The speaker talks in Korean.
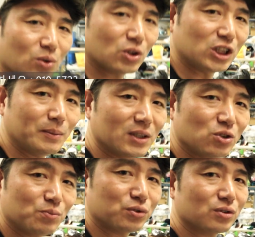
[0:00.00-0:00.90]
좀 그만
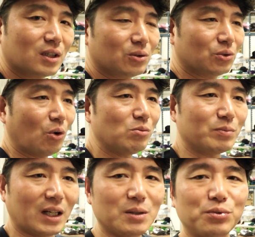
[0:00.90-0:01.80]
좀 풀으라고 너무
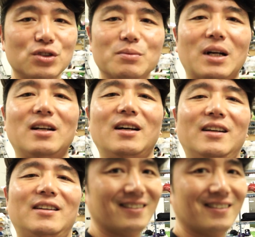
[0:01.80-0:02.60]
많이 풀지 말라